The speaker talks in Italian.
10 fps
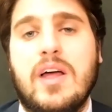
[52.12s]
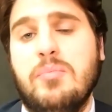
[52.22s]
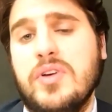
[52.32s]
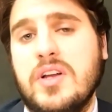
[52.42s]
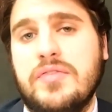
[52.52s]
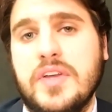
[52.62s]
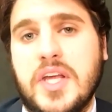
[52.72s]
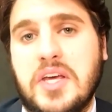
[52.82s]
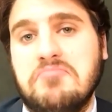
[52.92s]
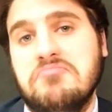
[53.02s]
E poi alla
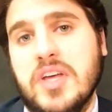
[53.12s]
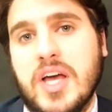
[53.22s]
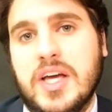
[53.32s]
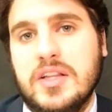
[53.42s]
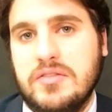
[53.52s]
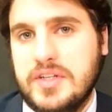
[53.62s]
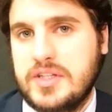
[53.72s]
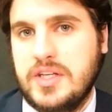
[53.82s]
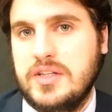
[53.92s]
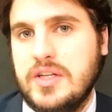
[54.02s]
fine è anche
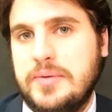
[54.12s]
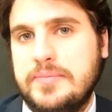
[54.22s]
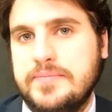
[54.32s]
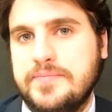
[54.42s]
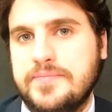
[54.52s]
divertente.